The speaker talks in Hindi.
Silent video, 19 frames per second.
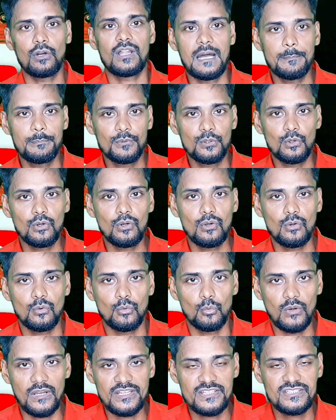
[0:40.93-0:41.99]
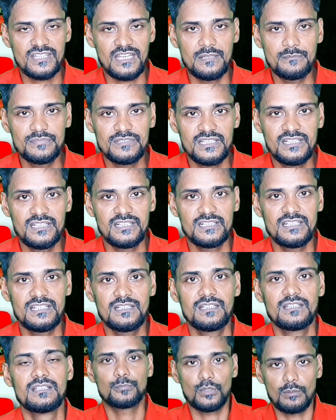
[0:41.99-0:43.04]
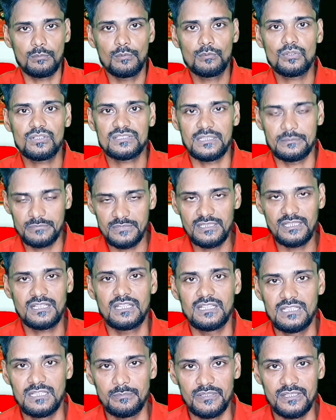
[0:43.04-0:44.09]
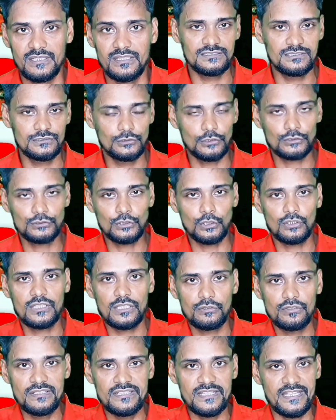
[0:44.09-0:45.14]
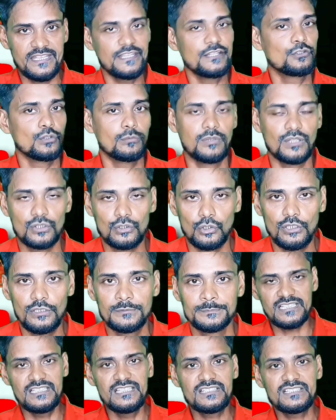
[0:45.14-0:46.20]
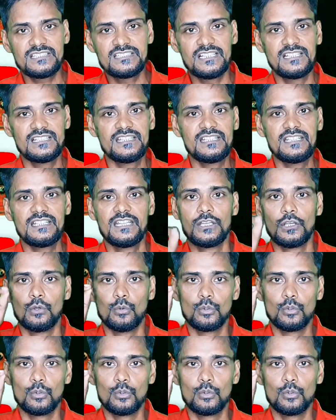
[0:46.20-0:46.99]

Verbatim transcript: और आपको वॉइस टाइम से रिलेटेड प्रॉब्लम का सामना ना करना पड़े दोस्तों क्योंकि नए यूट्यूबर को जल्दी से जल्दी